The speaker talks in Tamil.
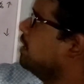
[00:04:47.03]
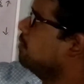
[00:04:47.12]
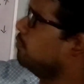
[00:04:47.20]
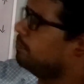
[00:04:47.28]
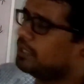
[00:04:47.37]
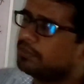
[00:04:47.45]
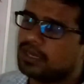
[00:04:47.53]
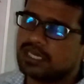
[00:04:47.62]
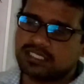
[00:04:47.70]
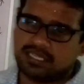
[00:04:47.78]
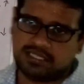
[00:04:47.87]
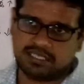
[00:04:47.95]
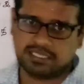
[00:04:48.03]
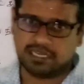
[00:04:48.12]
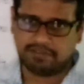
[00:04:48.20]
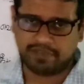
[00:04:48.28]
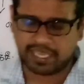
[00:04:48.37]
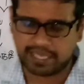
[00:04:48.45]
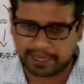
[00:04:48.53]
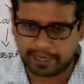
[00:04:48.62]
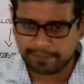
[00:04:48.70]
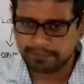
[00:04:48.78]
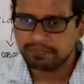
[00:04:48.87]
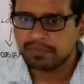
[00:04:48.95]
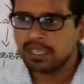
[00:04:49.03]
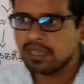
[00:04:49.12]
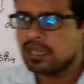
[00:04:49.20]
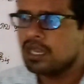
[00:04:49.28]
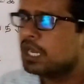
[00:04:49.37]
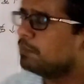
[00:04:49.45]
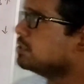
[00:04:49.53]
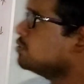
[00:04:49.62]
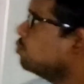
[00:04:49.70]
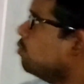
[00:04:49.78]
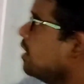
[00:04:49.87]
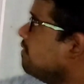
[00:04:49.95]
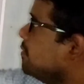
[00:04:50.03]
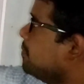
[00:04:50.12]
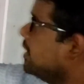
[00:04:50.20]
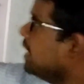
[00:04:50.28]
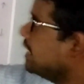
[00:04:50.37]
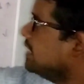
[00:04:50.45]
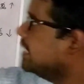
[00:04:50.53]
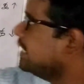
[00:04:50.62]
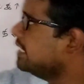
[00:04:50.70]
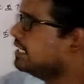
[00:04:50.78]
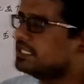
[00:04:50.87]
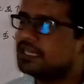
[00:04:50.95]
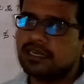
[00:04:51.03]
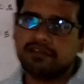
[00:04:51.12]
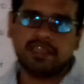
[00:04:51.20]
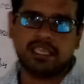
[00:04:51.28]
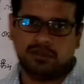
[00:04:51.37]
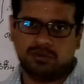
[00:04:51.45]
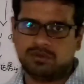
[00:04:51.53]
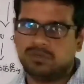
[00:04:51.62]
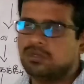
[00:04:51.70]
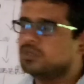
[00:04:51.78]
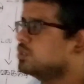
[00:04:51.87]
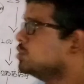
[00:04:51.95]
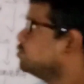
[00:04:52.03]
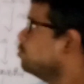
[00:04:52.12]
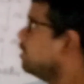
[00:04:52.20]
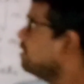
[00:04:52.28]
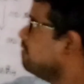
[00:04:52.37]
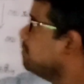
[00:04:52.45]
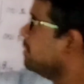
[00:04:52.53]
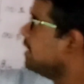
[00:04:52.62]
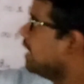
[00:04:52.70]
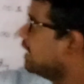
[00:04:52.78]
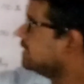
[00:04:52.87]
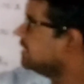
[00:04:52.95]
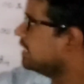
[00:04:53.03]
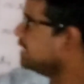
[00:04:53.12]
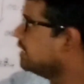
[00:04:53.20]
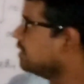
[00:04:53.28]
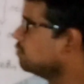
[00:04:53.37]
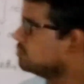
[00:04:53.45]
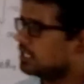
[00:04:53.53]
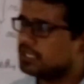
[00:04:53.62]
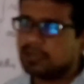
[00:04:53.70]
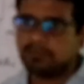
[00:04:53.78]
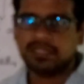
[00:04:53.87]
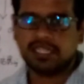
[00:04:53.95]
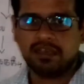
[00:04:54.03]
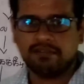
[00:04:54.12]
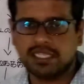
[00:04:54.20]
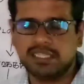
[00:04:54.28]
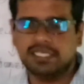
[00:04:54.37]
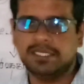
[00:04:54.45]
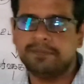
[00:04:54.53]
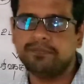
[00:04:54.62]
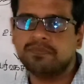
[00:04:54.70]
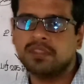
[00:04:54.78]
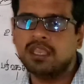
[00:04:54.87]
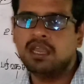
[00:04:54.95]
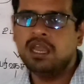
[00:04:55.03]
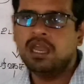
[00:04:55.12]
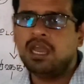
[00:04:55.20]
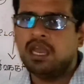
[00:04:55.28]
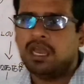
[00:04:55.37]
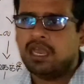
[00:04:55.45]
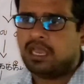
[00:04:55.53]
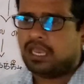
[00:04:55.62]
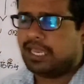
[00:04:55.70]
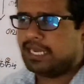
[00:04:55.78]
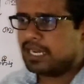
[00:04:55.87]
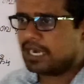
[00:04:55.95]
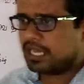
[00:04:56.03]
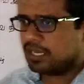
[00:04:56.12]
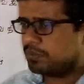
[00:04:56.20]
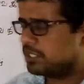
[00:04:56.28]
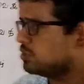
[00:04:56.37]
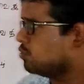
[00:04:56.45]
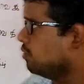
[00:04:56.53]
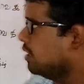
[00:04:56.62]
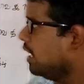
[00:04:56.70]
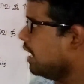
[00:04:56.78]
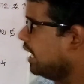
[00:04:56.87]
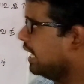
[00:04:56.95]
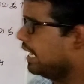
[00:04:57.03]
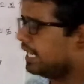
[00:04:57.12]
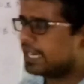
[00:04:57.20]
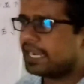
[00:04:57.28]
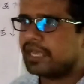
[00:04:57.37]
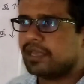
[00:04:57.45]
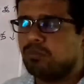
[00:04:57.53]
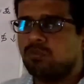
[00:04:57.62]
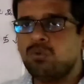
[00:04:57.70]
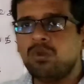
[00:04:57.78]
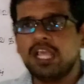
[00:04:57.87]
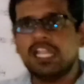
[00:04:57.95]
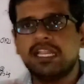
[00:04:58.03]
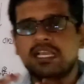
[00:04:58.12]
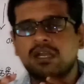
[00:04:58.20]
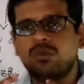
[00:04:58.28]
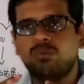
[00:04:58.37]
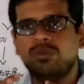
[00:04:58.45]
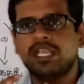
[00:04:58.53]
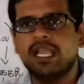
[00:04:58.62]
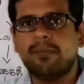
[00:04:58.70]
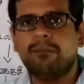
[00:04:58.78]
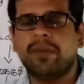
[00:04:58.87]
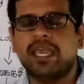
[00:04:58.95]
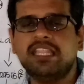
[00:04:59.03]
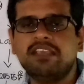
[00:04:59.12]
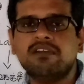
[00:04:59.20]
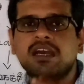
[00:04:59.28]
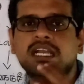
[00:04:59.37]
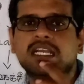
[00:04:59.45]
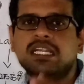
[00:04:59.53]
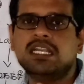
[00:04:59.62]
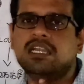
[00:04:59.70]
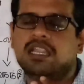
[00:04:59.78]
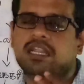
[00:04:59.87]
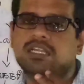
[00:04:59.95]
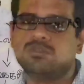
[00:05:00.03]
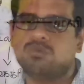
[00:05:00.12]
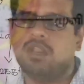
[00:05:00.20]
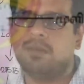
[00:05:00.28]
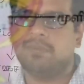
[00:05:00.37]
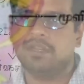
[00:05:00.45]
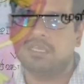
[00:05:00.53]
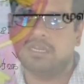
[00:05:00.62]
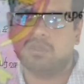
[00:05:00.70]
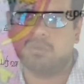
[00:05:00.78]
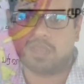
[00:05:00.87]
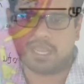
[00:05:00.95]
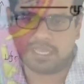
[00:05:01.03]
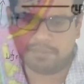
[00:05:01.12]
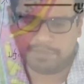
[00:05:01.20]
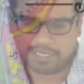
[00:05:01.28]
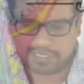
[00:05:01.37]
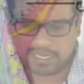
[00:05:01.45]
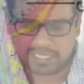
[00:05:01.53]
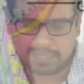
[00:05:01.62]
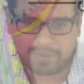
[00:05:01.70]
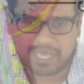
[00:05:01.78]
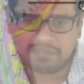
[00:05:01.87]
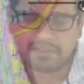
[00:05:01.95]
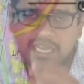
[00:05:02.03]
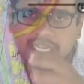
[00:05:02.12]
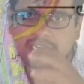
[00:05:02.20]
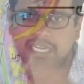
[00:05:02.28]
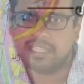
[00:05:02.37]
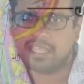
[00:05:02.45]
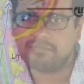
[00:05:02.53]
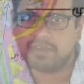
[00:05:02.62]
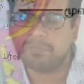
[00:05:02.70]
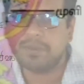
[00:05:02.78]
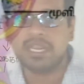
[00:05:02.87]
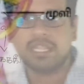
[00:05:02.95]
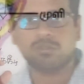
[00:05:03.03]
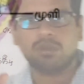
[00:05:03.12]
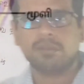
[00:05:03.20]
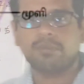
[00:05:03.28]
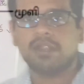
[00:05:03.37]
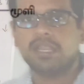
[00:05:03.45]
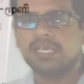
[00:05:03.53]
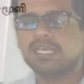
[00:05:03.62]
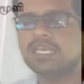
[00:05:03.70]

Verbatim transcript: நான் முப்பது பாய் செல்சியஸ் என்று வைக்கிறேன் இப்போ சூழல் வெப்பநிலை அதிகரிக்குதுன்னு வையுங்க சூழல் வெப்பநிலை அதிகரிக்கிற ஒரு சந்தர்ப்பத்தில் வந்து என்ன நடக்கும்னு சொன்னால் எங்களோட மூளையில் இருக்கக்கூடிய பரிவகக்கீழ் என்று சொல்லப்படுகின்ற ஒரு அங்கம் இருக்குது அந்த பரிவகக்கீழ் தான் வெப்பநிலை தொடர்பான